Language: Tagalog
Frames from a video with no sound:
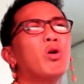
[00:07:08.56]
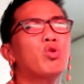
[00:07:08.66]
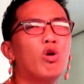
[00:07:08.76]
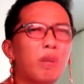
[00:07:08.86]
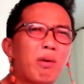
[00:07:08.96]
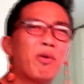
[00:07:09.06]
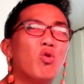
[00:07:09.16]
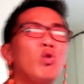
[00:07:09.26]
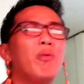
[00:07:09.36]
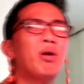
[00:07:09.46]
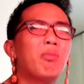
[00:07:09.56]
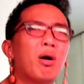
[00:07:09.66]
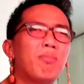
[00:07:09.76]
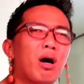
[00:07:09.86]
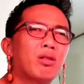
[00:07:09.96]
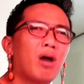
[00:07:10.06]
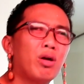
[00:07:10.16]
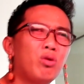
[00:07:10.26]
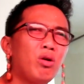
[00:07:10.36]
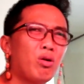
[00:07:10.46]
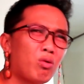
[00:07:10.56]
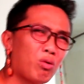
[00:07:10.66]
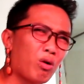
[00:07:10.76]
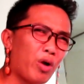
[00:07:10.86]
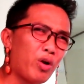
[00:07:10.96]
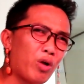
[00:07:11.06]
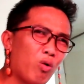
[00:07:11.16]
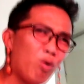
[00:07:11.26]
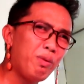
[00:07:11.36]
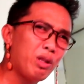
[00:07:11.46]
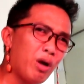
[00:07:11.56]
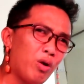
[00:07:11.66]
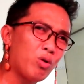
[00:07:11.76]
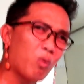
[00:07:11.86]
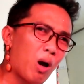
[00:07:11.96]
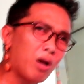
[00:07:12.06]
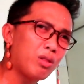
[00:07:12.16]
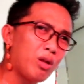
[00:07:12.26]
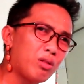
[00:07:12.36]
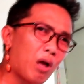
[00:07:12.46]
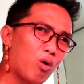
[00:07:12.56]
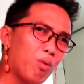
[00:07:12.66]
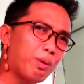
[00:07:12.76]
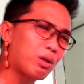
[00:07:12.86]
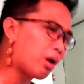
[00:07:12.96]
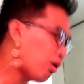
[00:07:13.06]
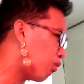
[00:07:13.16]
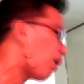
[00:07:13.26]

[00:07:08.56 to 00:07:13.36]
ng siomay na may ulam ng mga bata. Ito eh, ngayon ay COVID ngayon, eh, quarantine, tag-COVID ngayon. Eh.